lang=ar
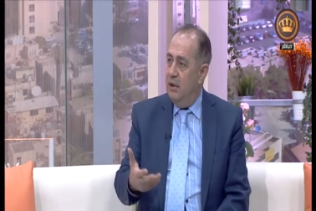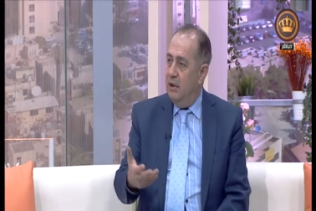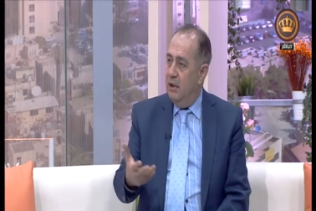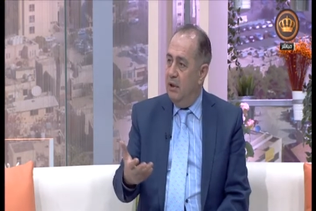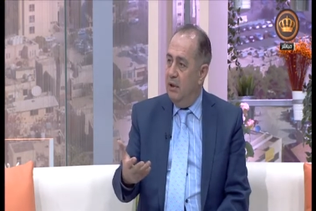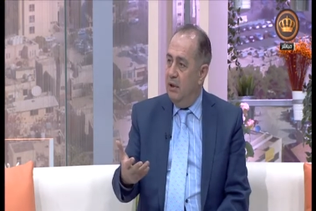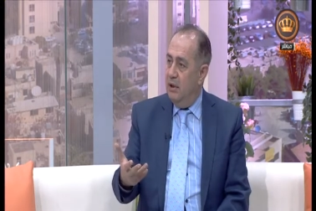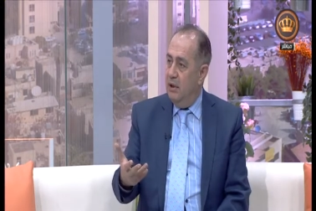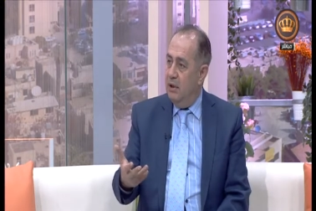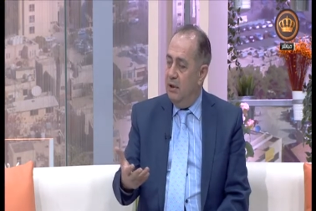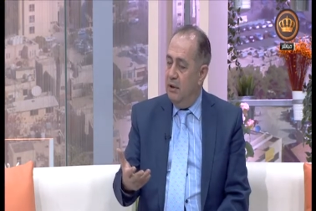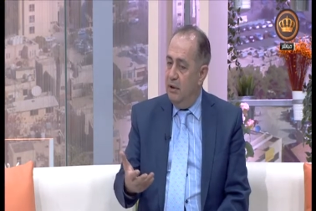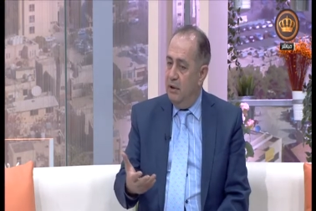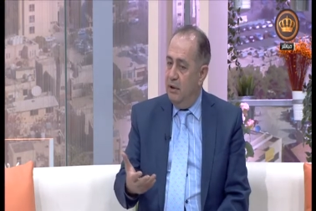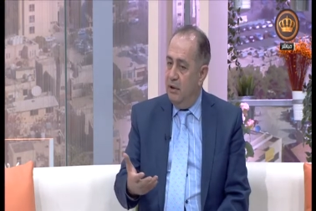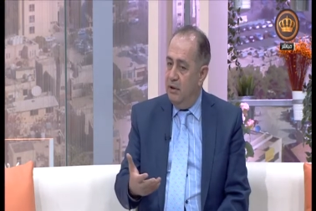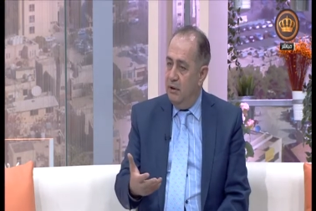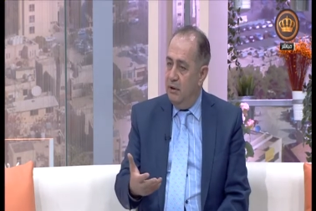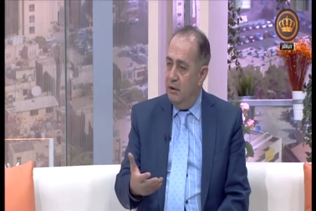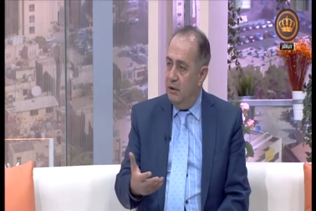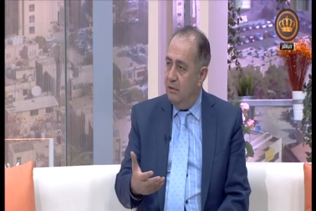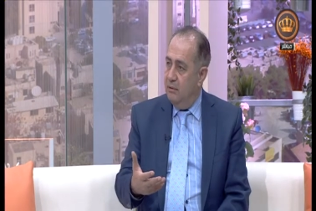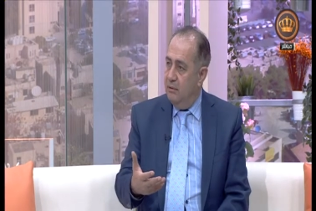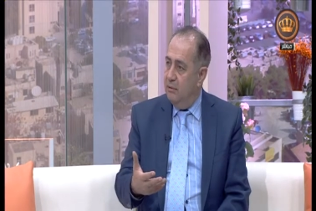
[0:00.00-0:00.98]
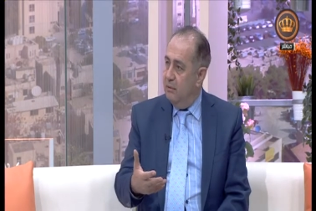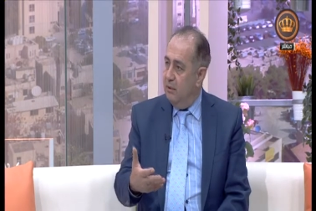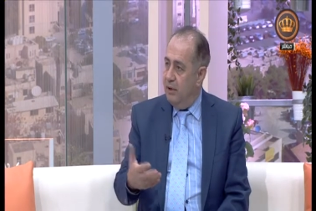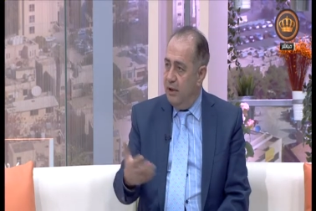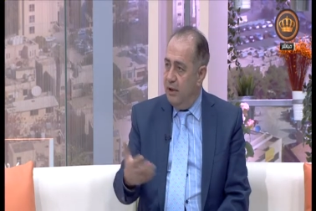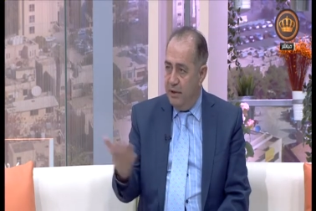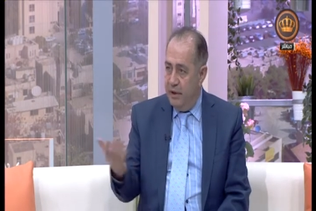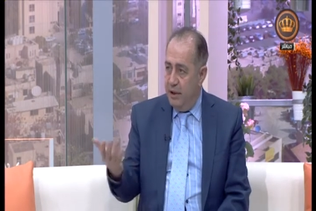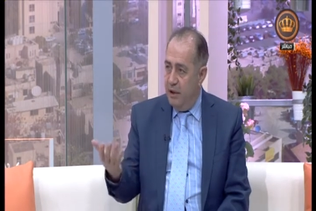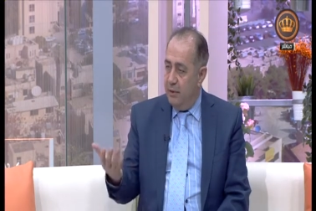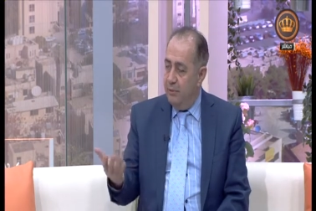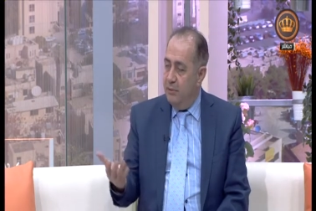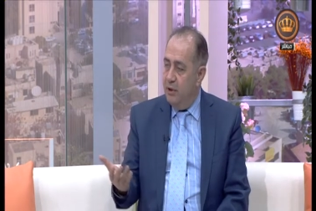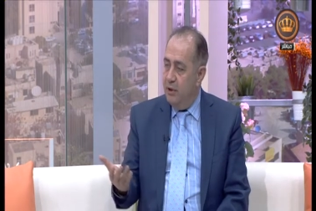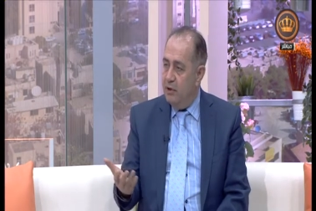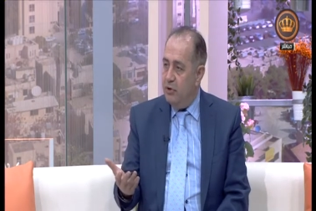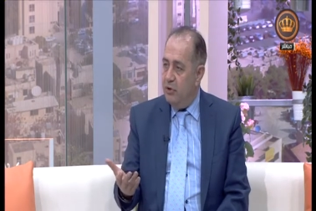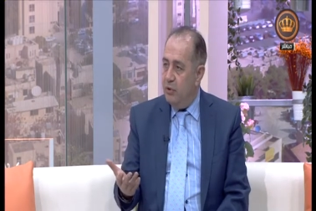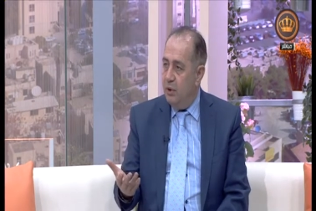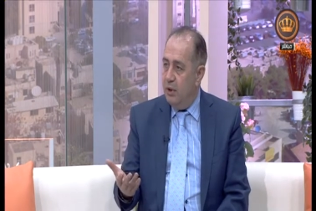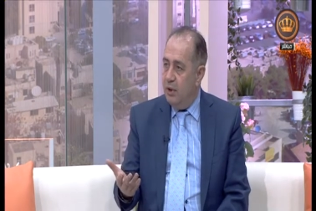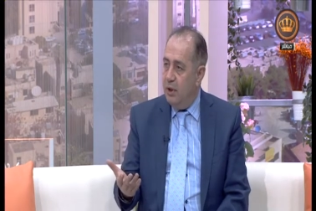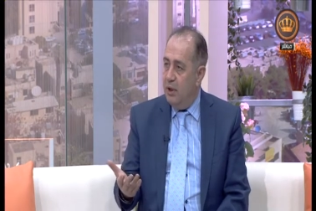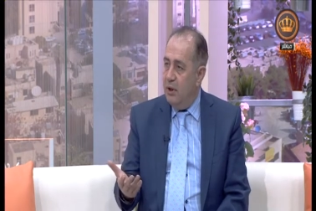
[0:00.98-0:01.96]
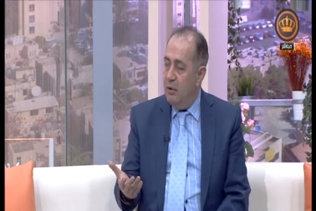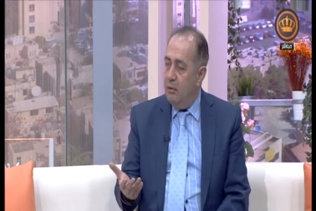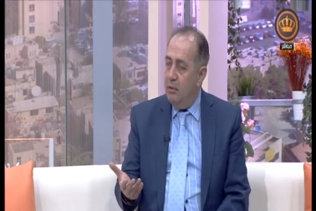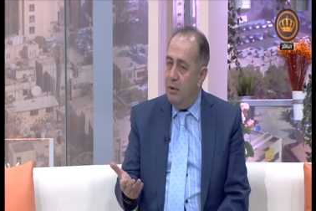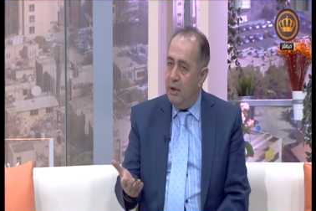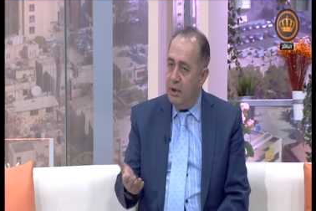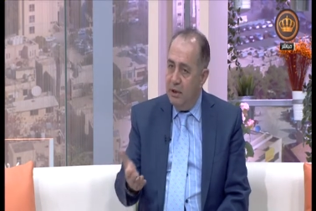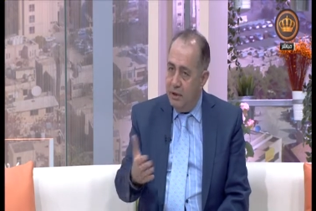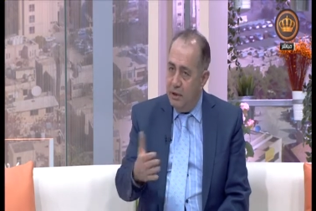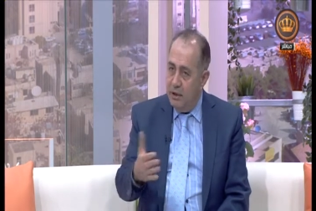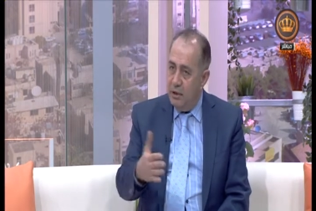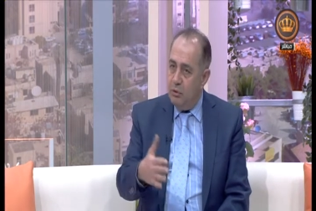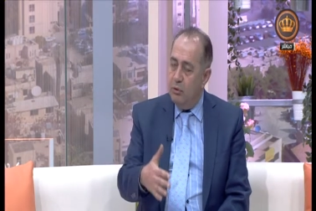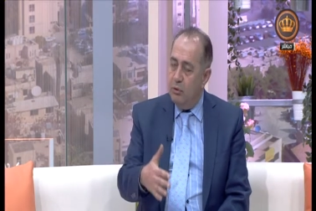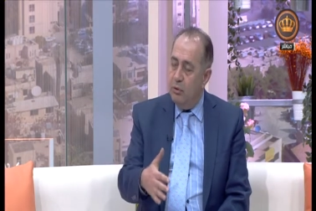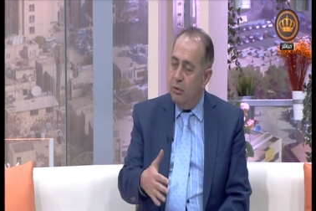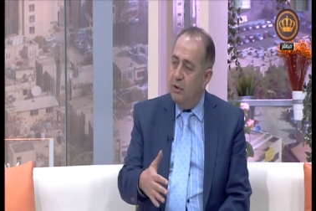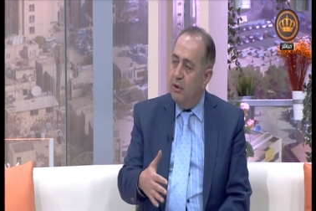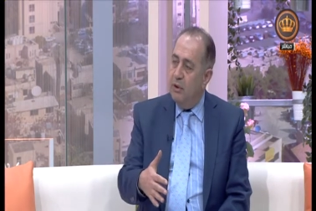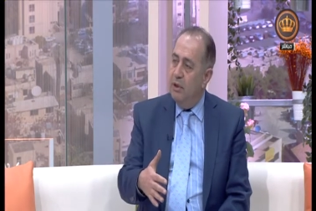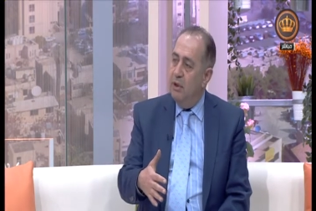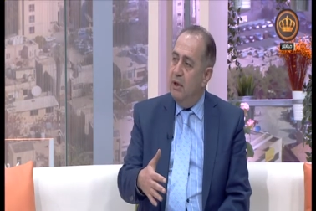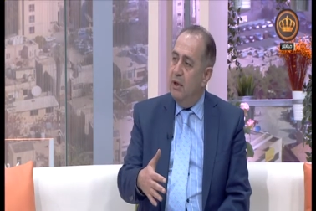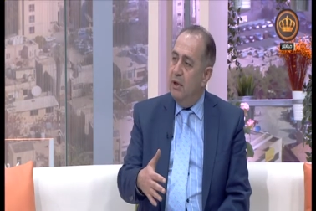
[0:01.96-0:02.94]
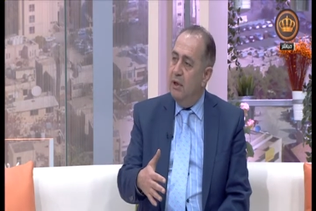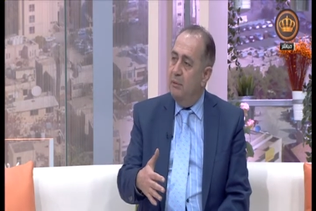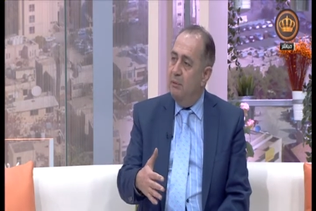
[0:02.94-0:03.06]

آه، كثير من الشعراء وقد يكون